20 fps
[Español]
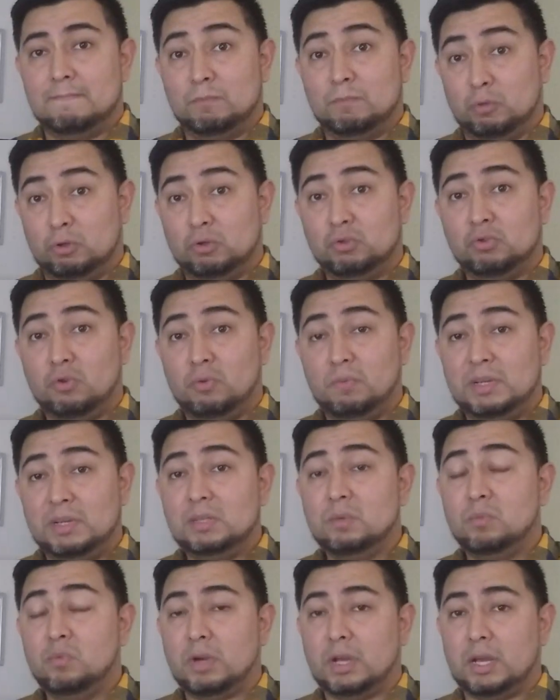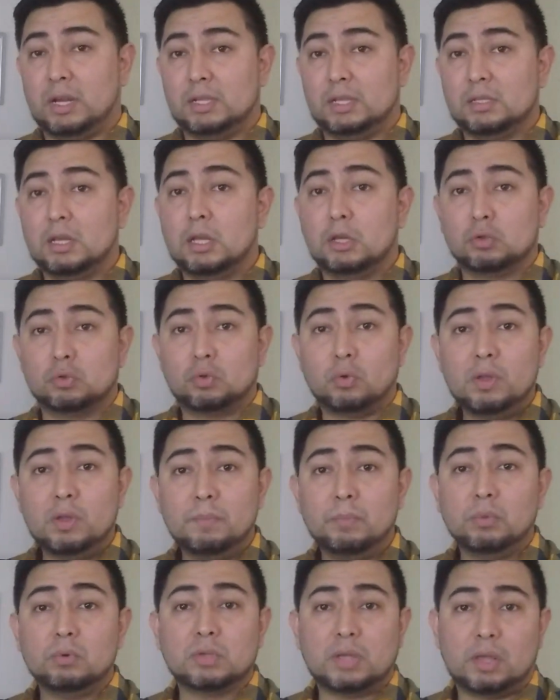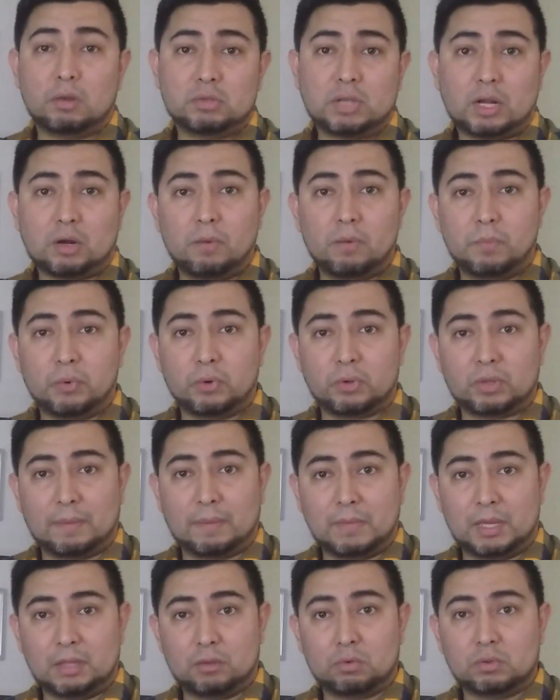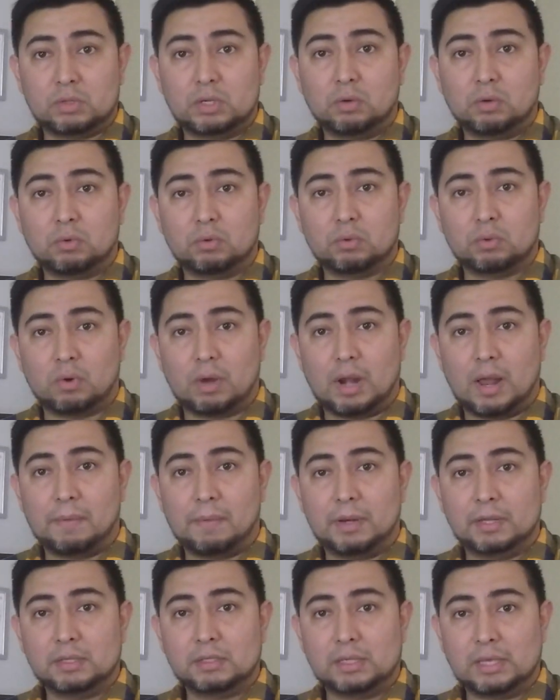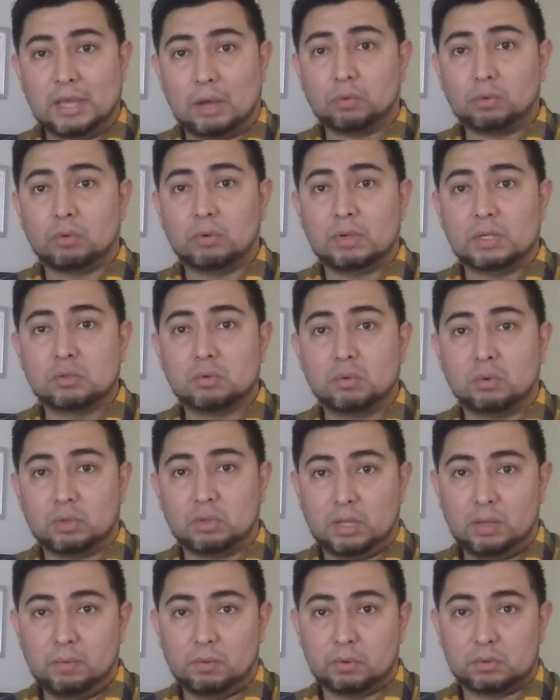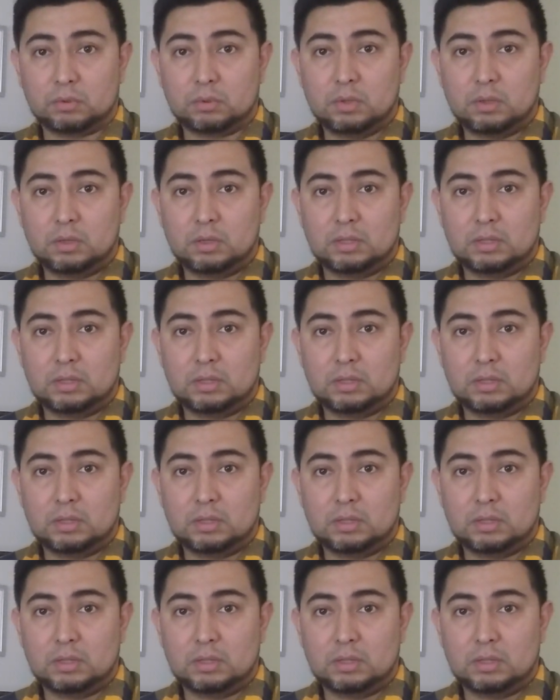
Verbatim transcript: Muchos hombres y mujeres son impulsados a comportamientos incontrolables y autodestructivos,